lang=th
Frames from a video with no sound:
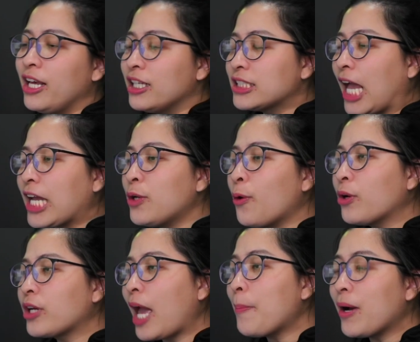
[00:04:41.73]
ใช้โดน
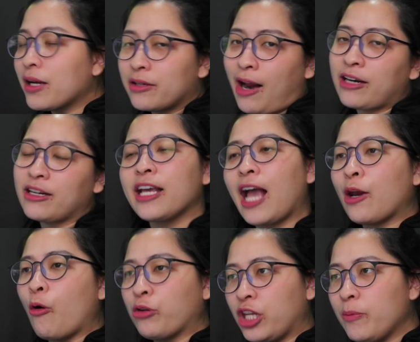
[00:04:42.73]
แค่บางครั้งในการ
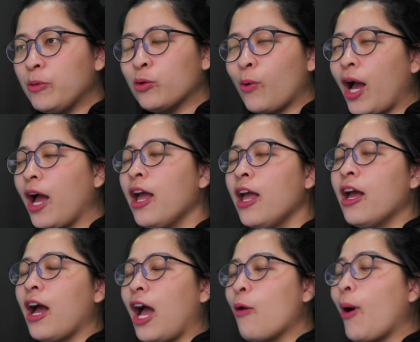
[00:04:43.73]
ออกทริปหรือว่า
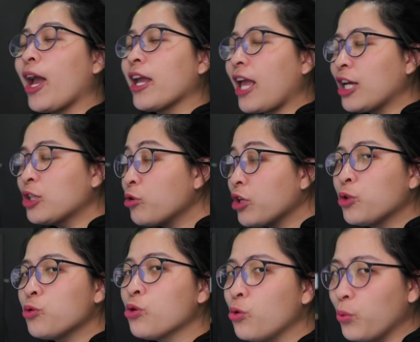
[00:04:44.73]
เอาว่าง่ายๆช่วงนี้
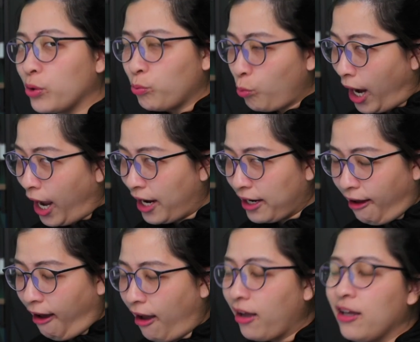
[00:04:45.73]
ช่วงโควิดว่าง
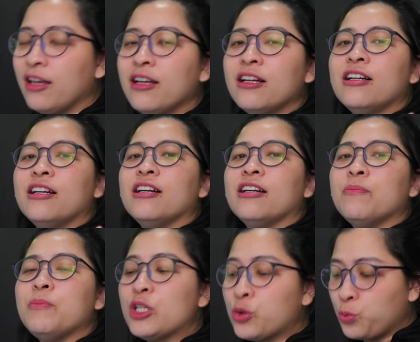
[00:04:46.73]
ค่ะ
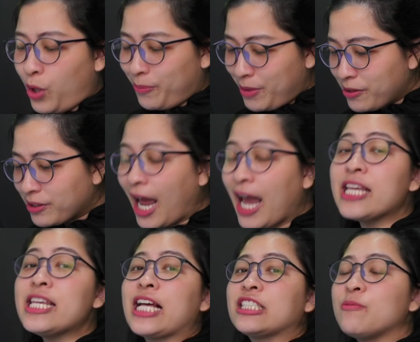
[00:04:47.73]
มีสวนมีไร่
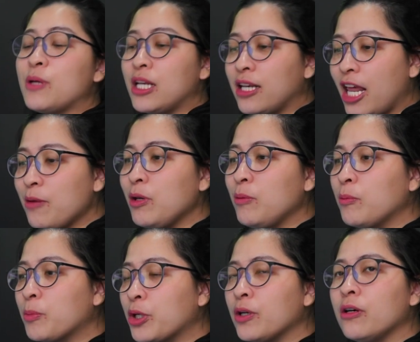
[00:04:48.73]
อยากจะบินเล่นบิน
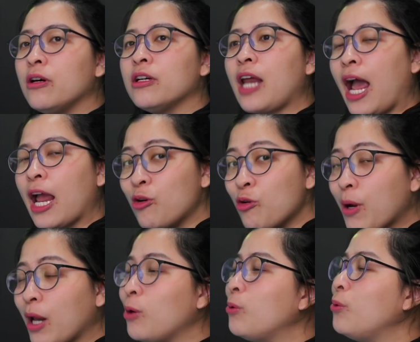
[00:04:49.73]
เพลินถ่ายรูป
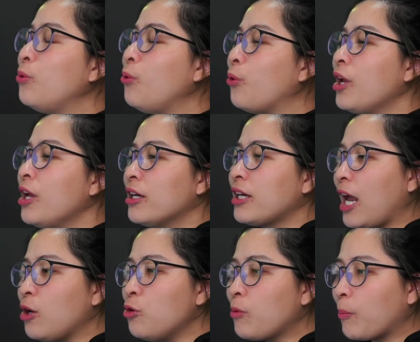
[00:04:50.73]
กับลูก ถ่าย
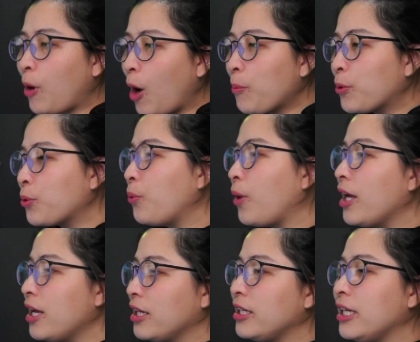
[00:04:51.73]
รูปกับครอบครัว
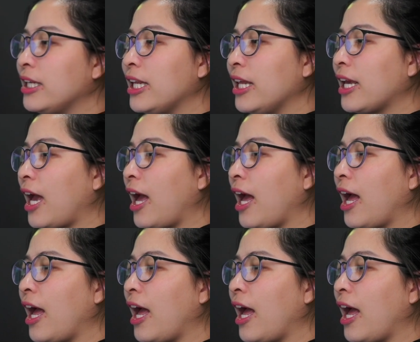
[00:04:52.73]
ยินดีค่ะ